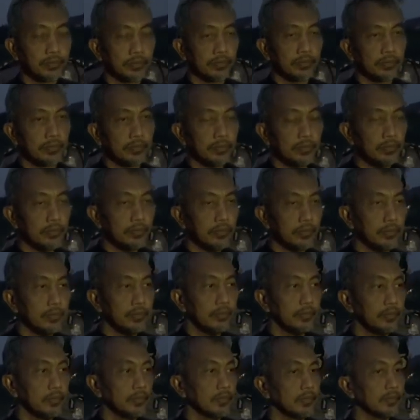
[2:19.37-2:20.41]
atau masih
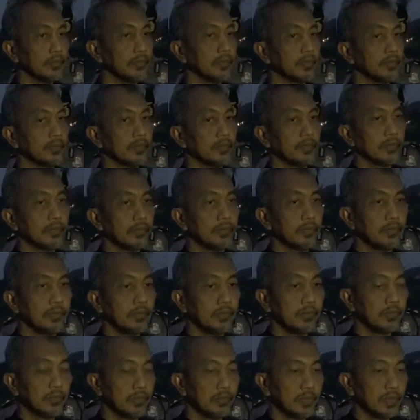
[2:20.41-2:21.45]
bakalan
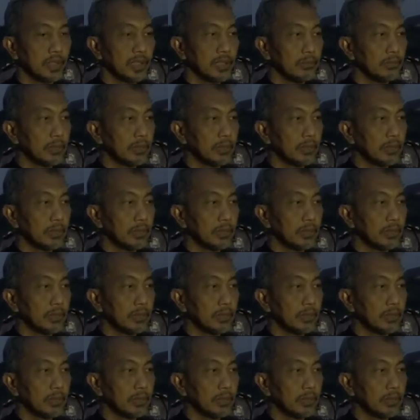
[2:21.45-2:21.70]
berlanjut Pak?